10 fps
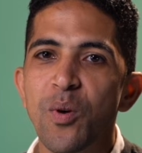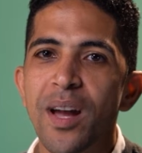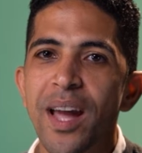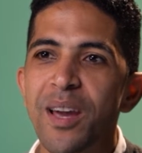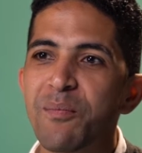
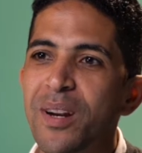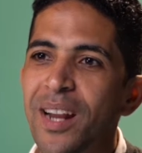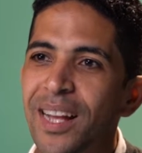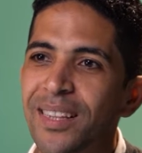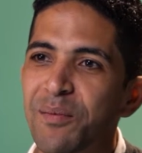هو اخر مره
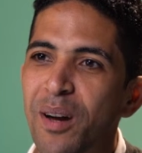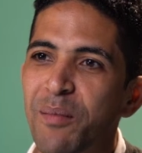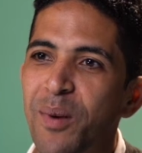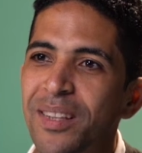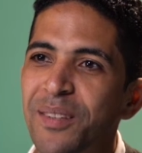قعدنا مع
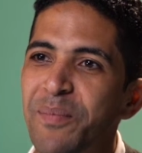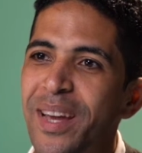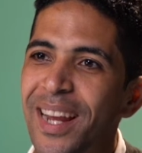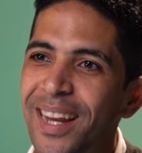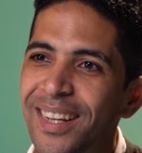بعض
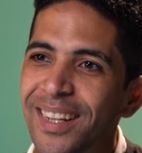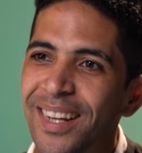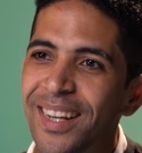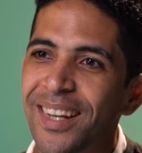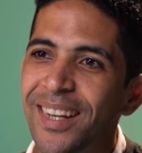امبارح
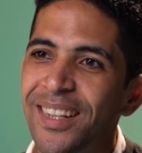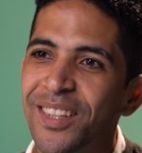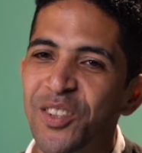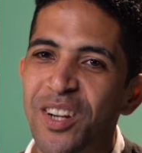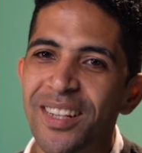آه،
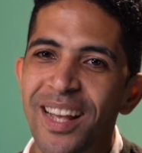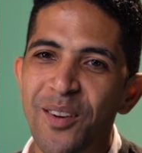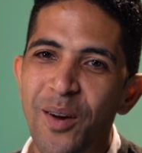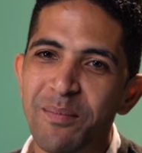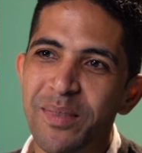تشاركت انا
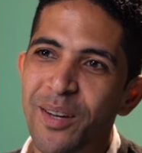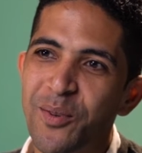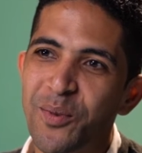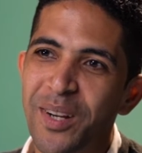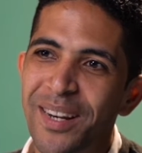وحمزه
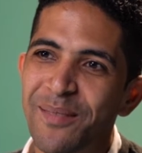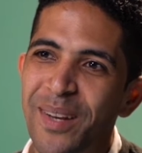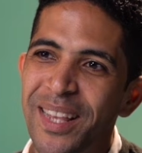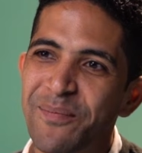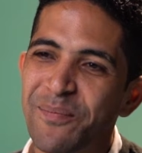
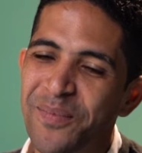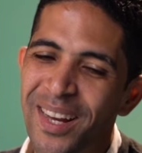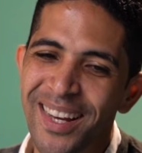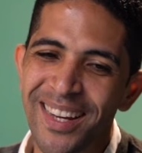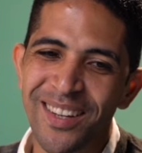والمدام
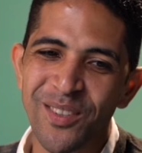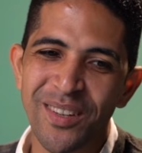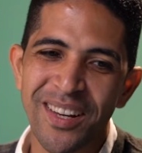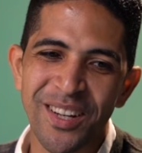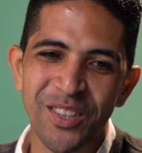آه،
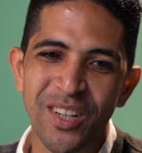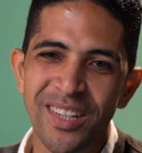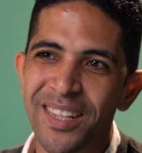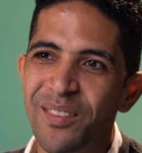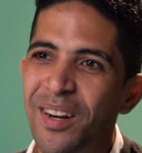رشا
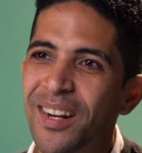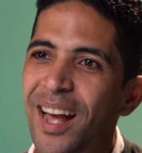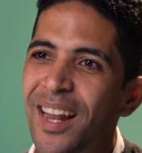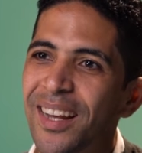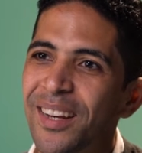اتفرجنا
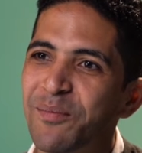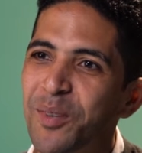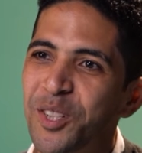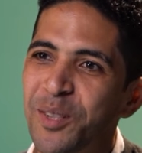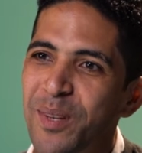على
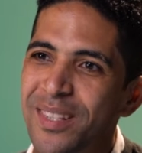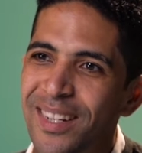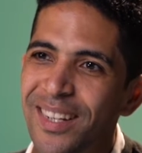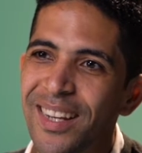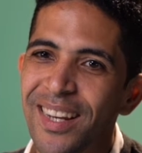ماتش مصر
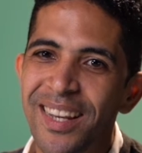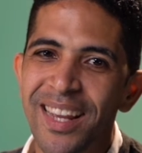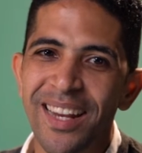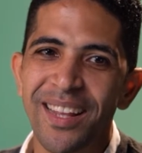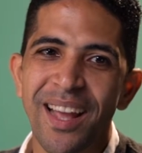
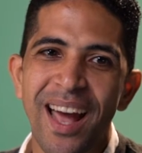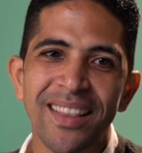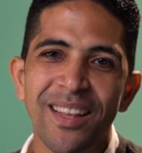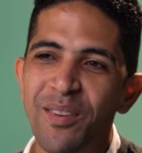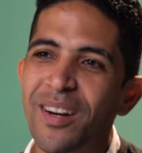يعني
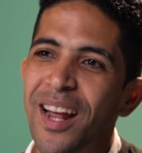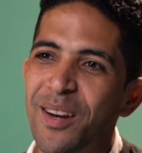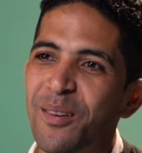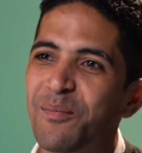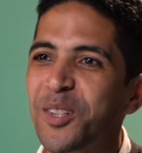قعدنا اتفرجنا
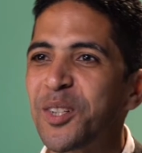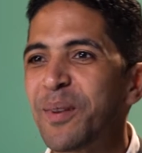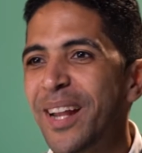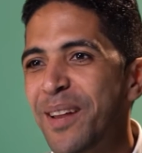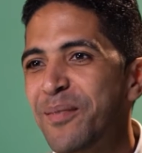على الماتش
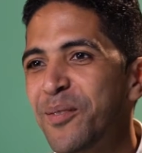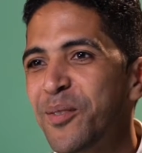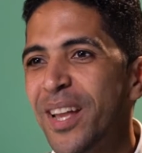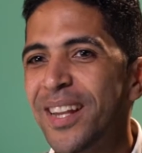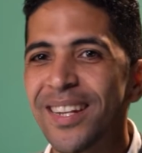بالكامل
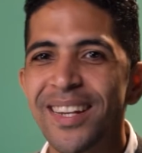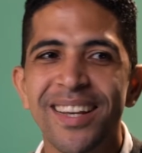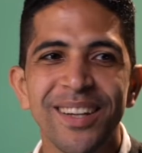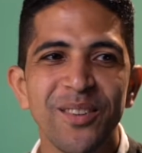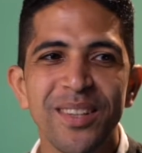وكان آه،